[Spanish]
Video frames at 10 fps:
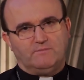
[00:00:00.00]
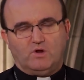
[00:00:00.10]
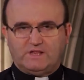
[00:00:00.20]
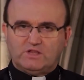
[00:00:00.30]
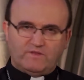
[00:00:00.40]

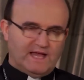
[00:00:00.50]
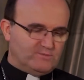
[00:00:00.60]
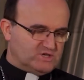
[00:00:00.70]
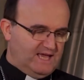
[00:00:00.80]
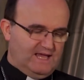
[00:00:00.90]
Por lo tanto,
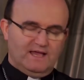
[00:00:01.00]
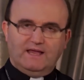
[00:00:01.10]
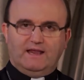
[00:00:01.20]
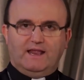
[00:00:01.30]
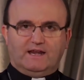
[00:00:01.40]
digamos que
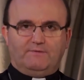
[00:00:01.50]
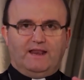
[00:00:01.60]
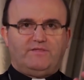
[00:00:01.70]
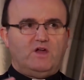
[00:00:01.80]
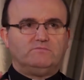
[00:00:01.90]
la
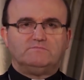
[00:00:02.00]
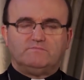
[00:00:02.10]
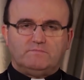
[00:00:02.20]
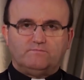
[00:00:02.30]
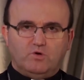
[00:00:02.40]
revelación
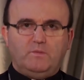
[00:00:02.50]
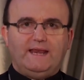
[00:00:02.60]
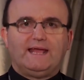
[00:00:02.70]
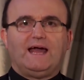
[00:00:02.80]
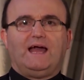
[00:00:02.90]

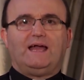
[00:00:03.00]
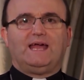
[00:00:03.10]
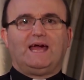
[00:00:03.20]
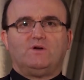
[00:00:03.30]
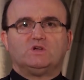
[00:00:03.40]
pública ha
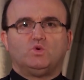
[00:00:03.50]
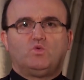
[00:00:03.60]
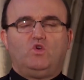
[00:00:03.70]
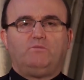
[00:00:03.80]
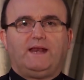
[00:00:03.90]
llegado a su
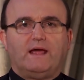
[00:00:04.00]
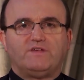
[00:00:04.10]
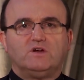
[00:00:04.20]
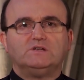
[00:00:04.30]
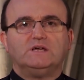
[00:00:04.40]

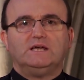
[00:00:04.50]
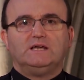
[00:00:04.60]
culminación